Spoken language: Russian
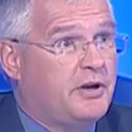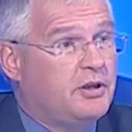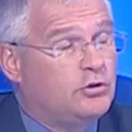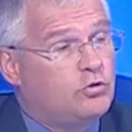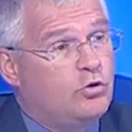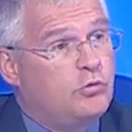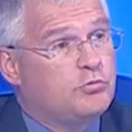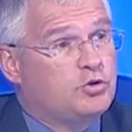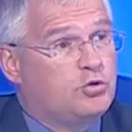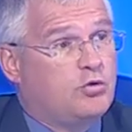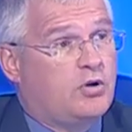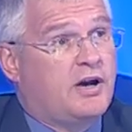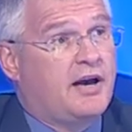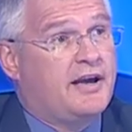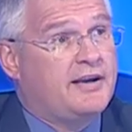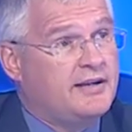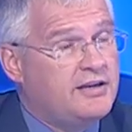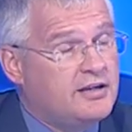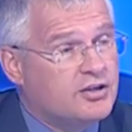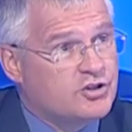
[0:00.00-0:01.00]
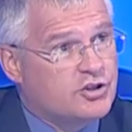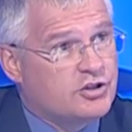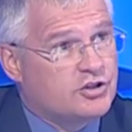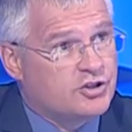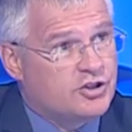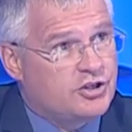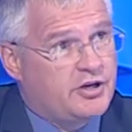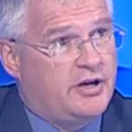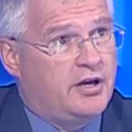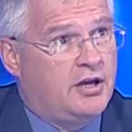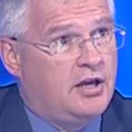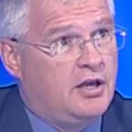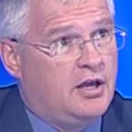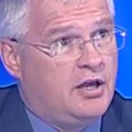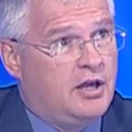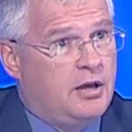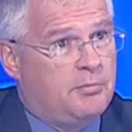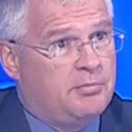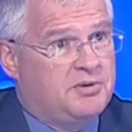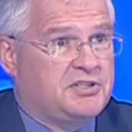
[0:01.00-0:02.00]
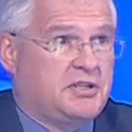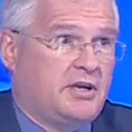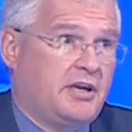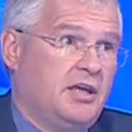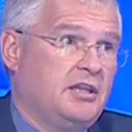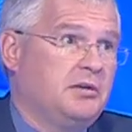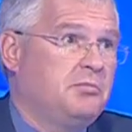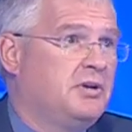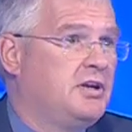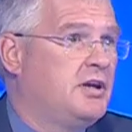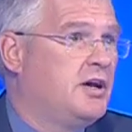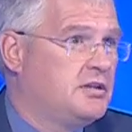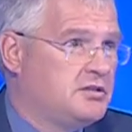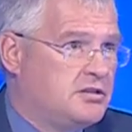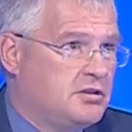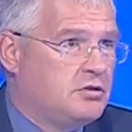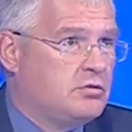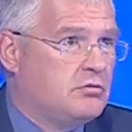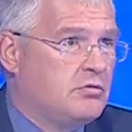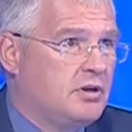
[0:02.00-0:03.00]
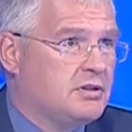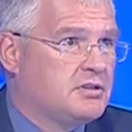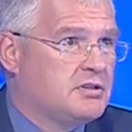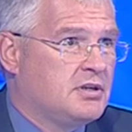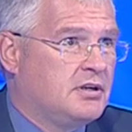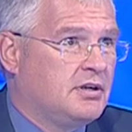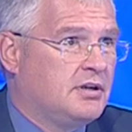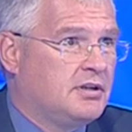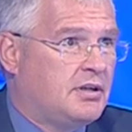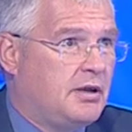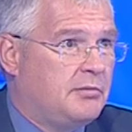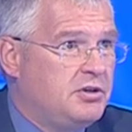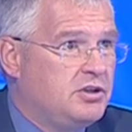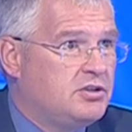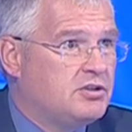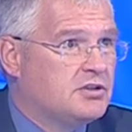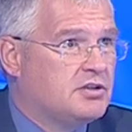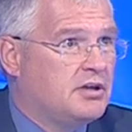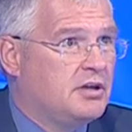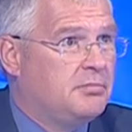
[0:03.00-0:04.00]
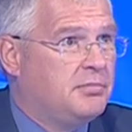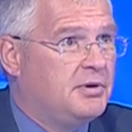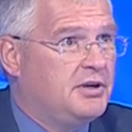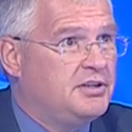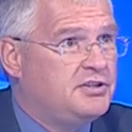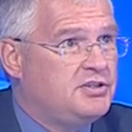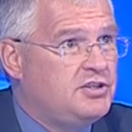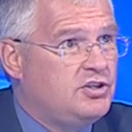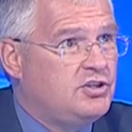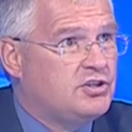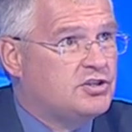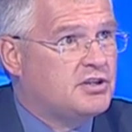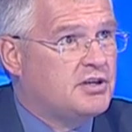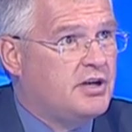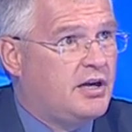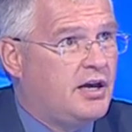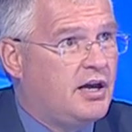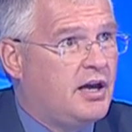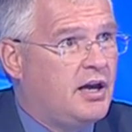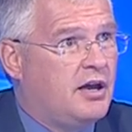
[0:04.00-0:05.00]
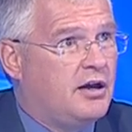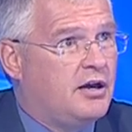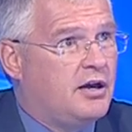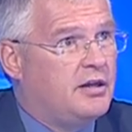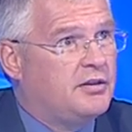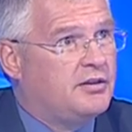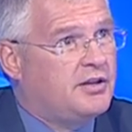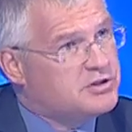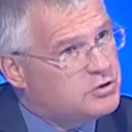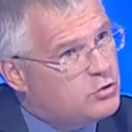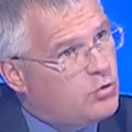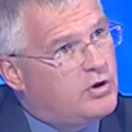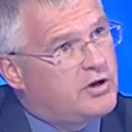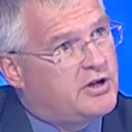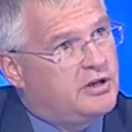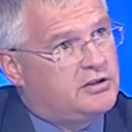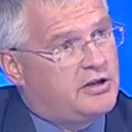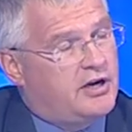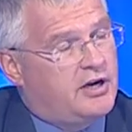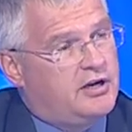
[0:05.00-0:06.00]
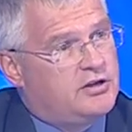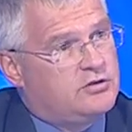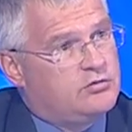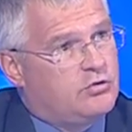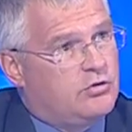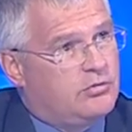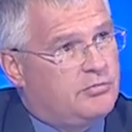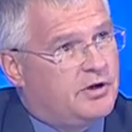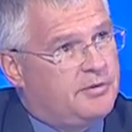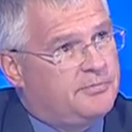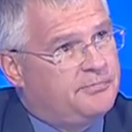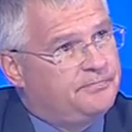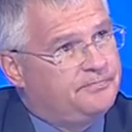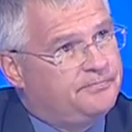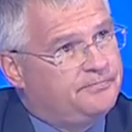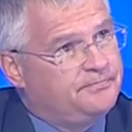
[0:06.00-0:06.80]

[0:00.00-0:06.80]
при том, что, конечно же, постоянно меняется ситуация экономическая, политическая. Насколько это реализуемо?